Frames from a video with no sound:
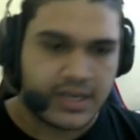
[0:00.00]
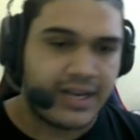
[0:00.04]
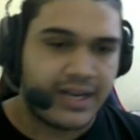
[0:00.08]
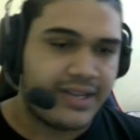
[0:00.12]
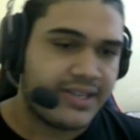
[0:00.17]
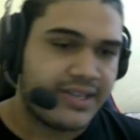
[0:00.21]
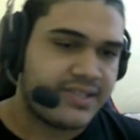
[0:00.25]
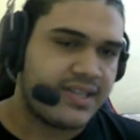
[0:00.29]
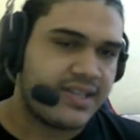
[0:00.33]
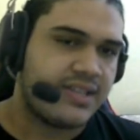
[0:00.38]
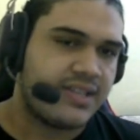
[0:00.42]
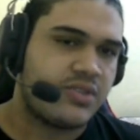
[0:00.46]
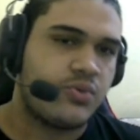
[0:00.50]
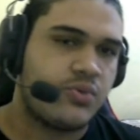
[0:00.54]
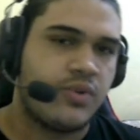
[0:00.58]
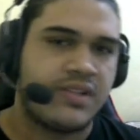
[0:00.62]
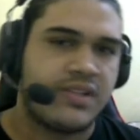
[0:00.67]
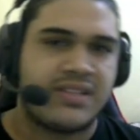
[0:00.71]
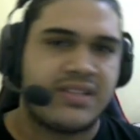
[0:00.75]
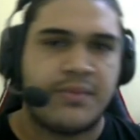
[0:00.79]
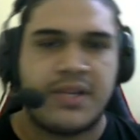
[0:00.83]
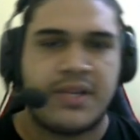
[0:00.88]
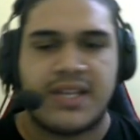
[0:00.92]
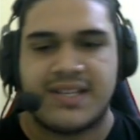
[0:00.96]
E além dessas
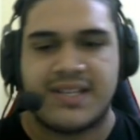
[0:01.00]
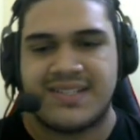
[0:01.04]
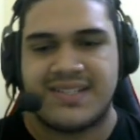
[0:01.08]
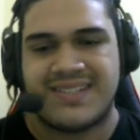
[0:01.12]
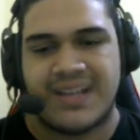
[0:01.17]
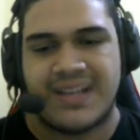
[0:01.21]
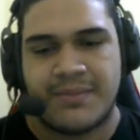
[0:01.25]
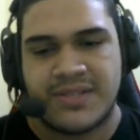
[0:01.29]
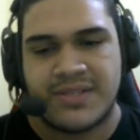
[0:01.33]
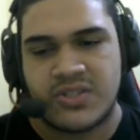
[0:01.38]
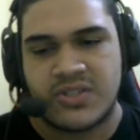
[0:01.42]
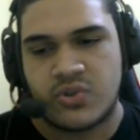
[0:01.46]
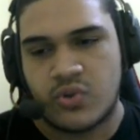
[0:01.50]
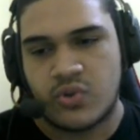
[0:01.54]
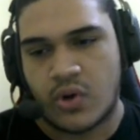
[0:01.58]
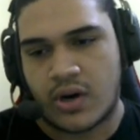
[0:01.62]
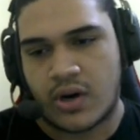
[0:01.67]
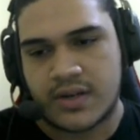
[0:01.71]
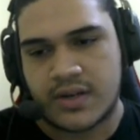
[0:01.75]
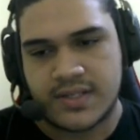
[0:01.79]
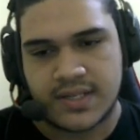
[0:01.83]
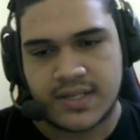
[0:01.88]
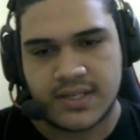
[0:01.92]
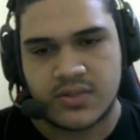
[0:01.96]
duas, também tem as slimes
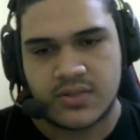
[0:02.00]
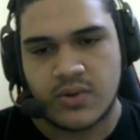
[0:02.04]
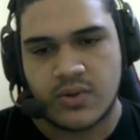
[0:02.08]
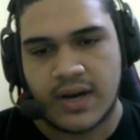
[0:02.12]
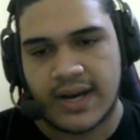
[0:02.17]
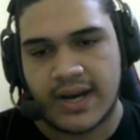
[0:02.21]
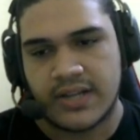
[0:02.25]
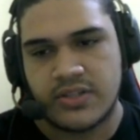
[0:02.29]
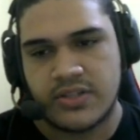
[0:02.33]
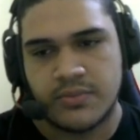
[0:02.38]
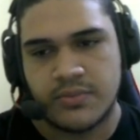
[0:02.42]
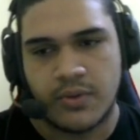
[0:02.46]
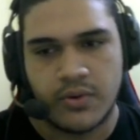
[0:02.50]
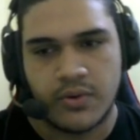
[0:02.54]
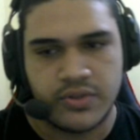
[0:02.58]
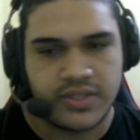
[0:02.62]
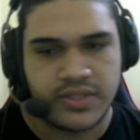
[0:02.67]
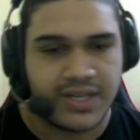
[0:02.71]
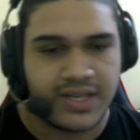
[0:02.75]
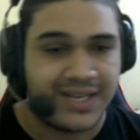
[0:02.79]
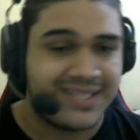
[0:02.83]
tóxicas do hard mode,